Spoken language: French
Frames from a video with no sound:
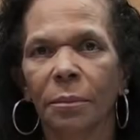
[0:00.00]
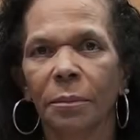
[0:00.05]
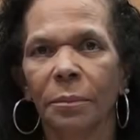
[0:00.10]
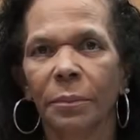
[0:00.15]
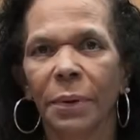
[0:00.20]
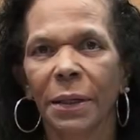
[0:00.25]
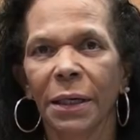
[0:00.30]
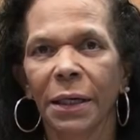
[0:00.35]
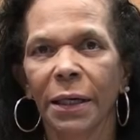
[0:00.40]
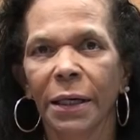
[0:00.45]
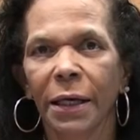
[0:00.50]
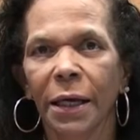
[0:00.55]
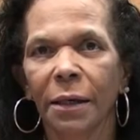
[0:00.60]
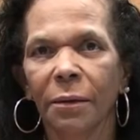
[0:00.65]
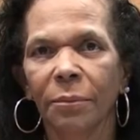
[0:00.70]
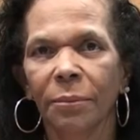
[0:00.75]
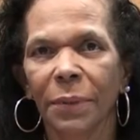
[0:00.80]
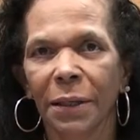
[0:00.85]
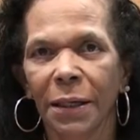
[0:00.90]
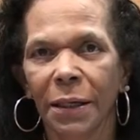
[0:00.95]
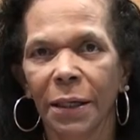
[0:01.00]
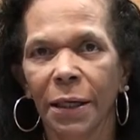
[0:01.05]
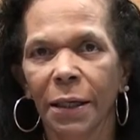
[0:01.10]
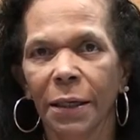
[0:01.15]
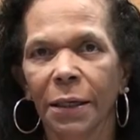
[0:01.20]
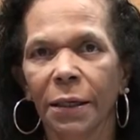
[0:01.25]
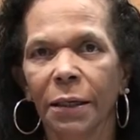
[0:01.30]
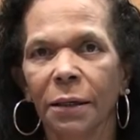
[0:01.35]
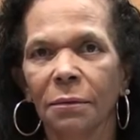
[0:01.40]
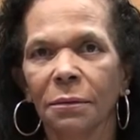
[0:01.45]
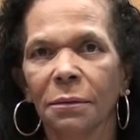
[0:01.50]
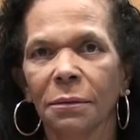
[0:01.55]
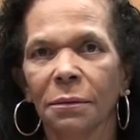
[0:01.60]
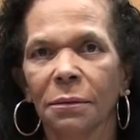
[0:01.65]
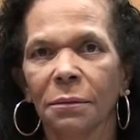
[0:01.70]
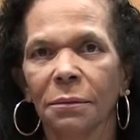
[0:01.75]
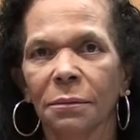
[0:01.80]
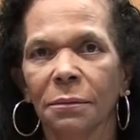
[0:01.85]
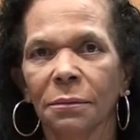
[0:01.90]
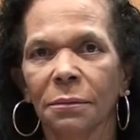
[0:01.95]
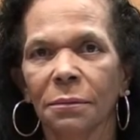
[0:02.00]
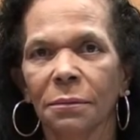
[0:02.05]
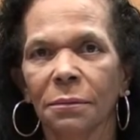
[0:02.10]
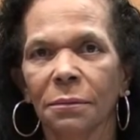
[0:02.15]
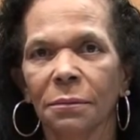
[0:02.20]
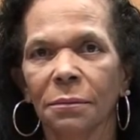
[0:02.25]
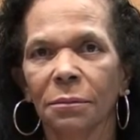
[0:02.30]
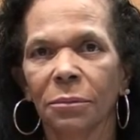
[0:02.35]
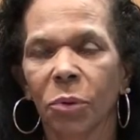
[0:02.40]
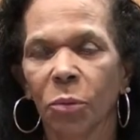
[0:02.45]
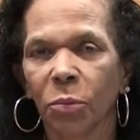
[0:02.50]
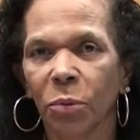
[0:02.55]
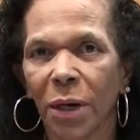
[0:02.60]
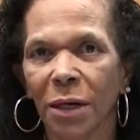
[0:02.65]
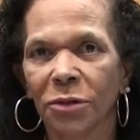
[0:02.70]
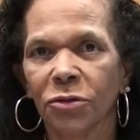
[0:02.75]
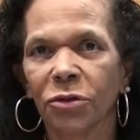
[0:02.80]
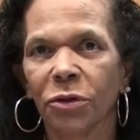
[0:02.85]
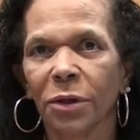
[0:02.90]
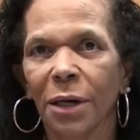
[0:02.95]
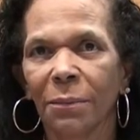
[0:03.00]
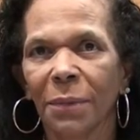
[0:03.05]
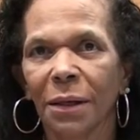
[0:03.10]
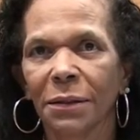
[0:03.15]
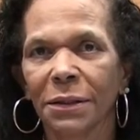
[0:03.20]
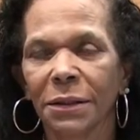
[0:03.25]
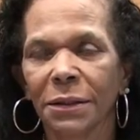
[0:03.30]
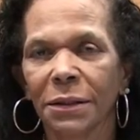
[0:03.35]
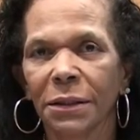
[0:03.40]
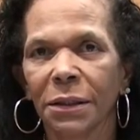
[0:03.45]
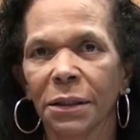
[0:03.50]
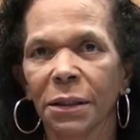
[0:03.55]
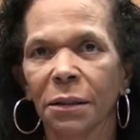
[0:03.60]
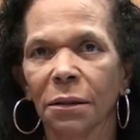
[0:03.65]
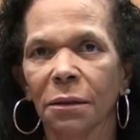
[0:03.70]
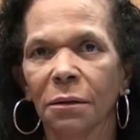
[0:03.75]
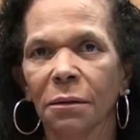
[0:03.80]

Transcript: Péléens, Péléennes, population de la Martinique.